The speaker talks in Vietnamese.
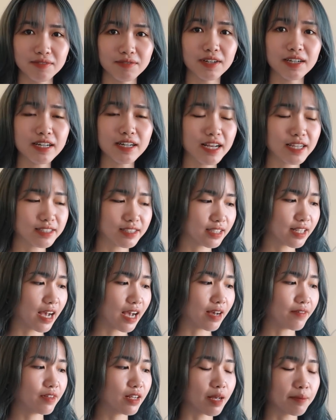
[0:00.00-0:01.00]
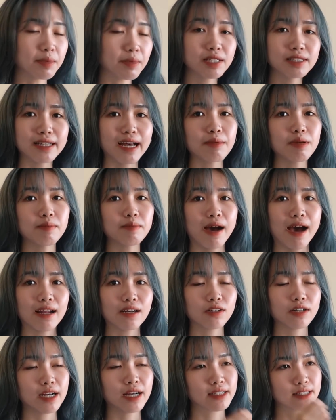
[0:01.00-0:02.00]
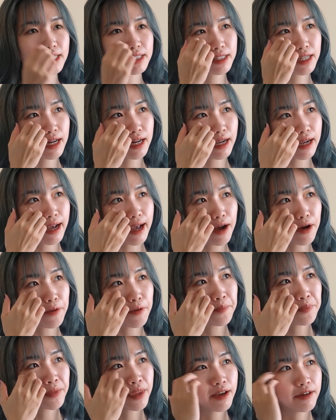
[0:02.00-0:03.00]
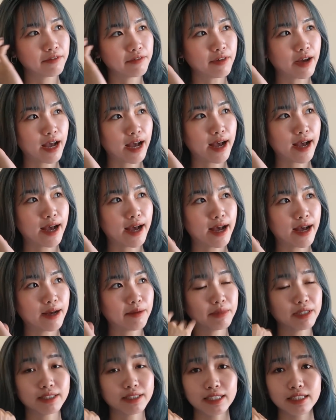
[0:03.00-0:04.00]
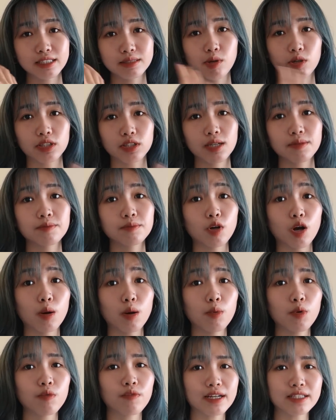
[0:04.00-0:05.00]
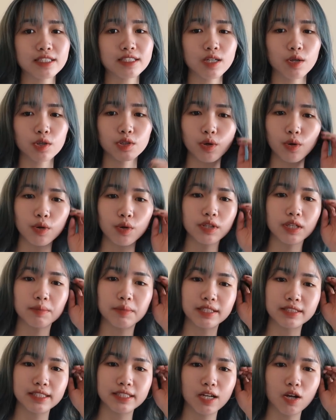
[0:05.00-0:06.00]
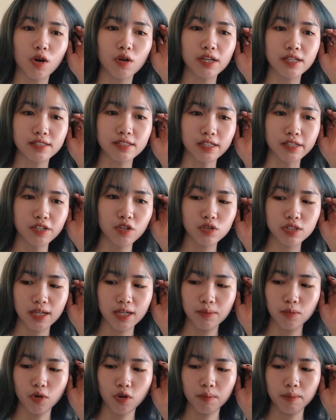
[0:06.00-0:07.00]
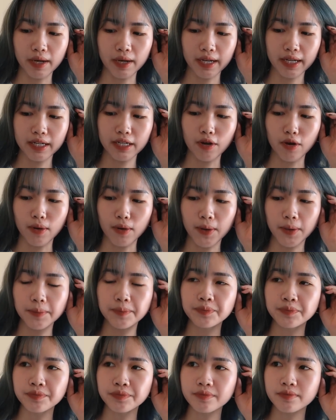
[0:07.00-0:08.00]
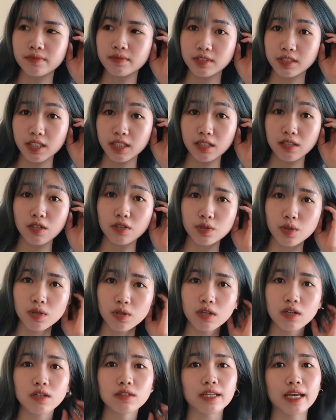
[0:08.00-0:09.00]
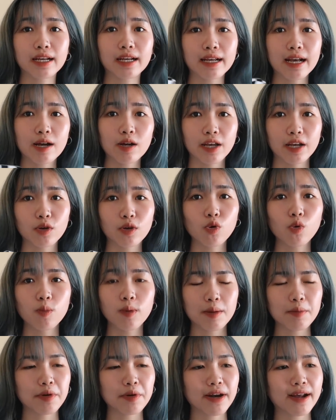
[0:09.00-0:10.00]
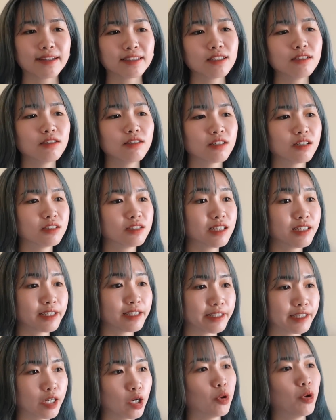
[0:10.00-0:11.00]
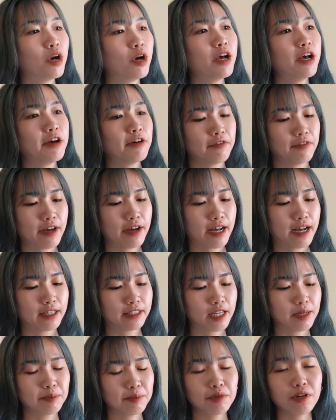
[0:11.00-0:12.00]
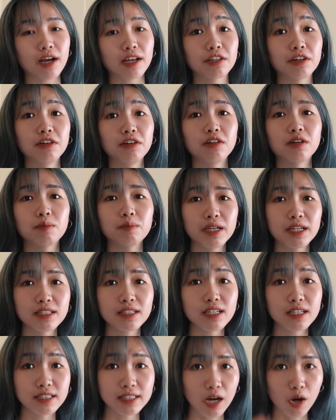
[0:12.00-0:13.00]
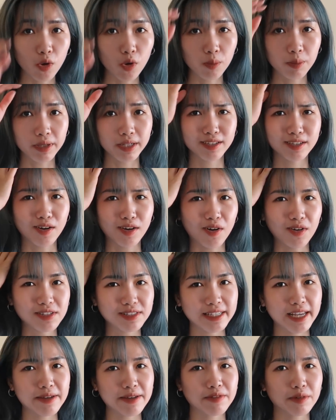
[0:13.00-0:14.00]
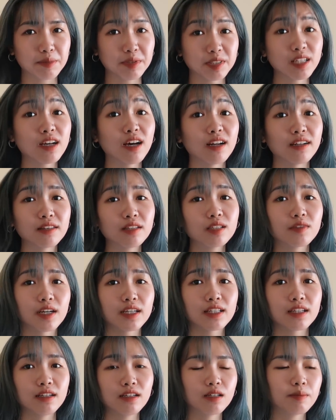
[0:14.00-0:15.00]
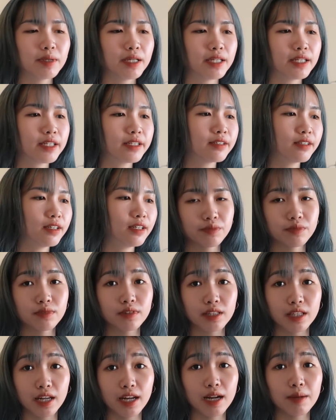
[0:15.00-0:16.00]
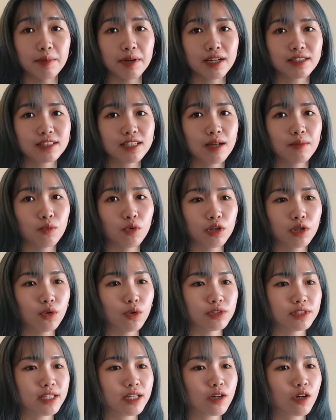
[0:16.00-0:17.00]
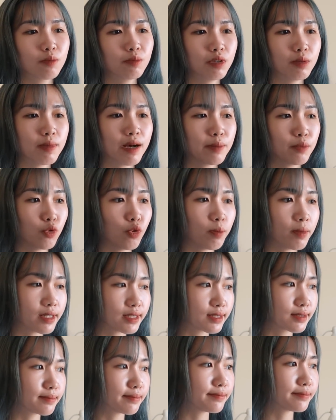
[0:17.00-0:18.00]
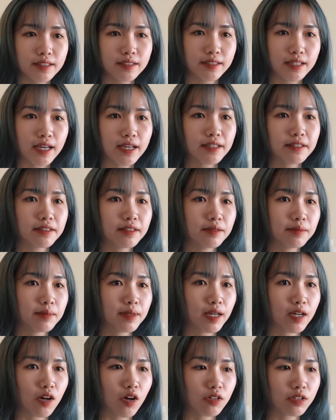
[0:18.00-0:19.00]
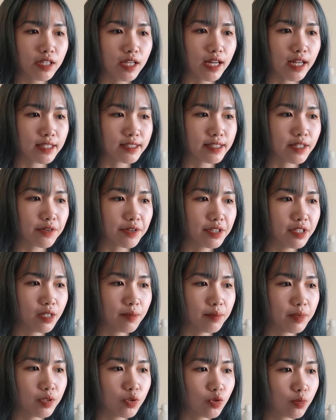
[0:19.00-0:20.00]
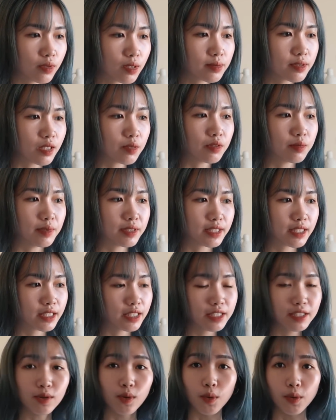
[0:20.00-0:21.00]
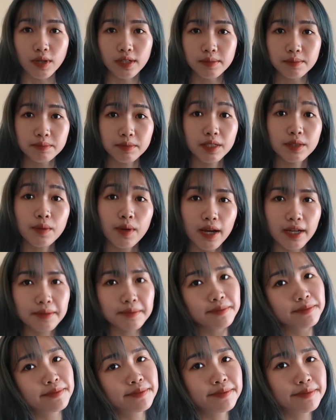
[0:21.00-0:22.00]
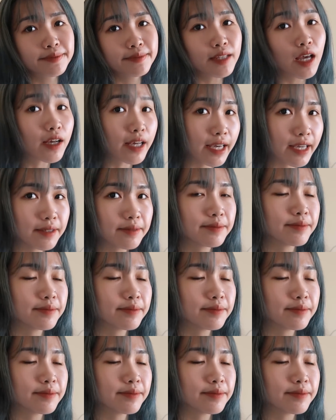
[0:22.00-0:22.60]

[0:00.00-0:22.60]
vấn đề gì cả nên cái mức giá mình bán con này sẽ rất là cao và mình sẽ chỉ bỏ thêm có một vài triệu nữa thôi thì mình sẽ có thể sở hữu ra một con máy nó chất lượng tốt hơn cái cái cụm camera chất lượng hơn rất là nhiều và thêm nữa cái thời lượng pin rất là trâu mình có xem và mình rất ấn tượng cái thời lượng pin ấy thế nên là mình đang rất là muốn đổi sang con 13 Pro Max đấy nhưng mà có thể là sau khi mình nhuộm tóc xong thì mình sẽ đi đổi điện thoại ok